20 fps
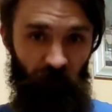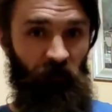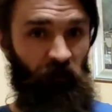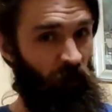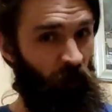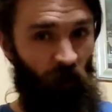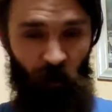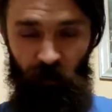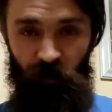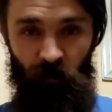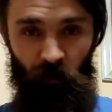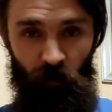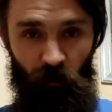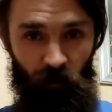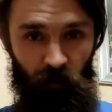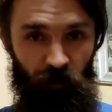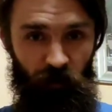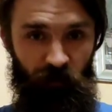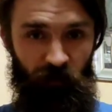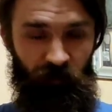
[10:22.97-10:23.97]
Много чего
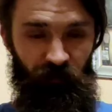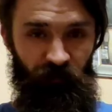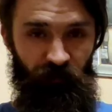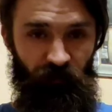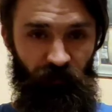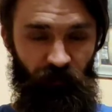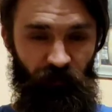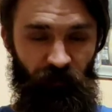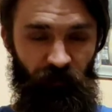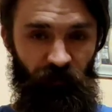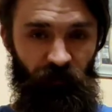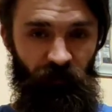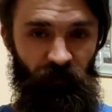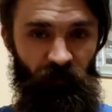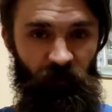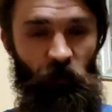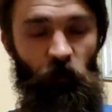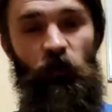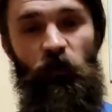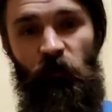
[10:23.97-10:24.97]
хочется.
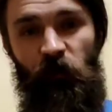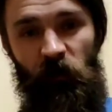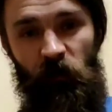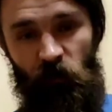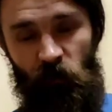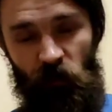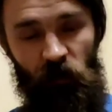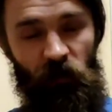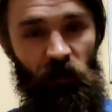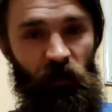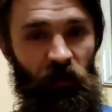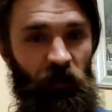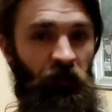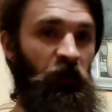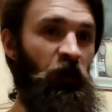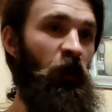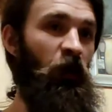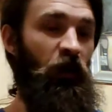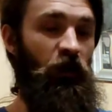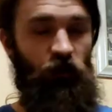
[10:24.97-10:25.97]
Но ты вынужден. И
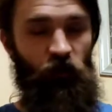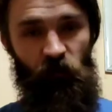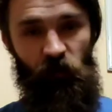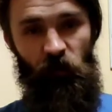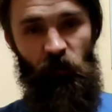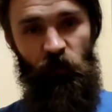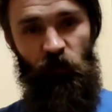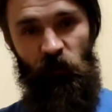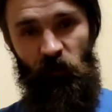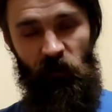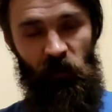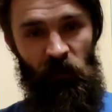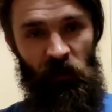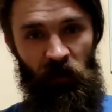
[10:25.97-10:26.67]
много чего вынужден.